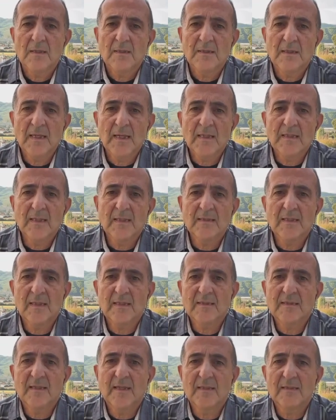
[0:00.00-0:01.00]
Diğer
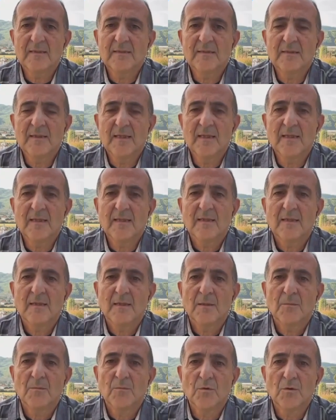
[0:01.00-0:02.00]
yandan kendisine
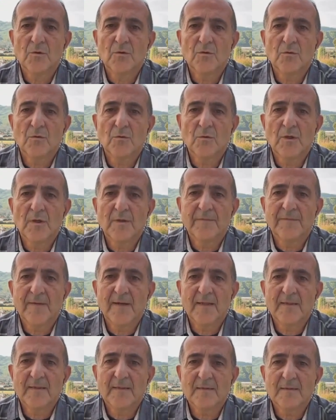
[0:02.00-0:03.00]
bu
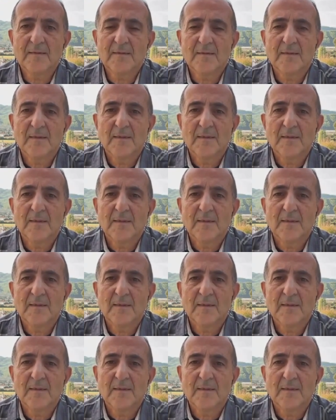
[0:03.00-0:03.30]
UEFA'nın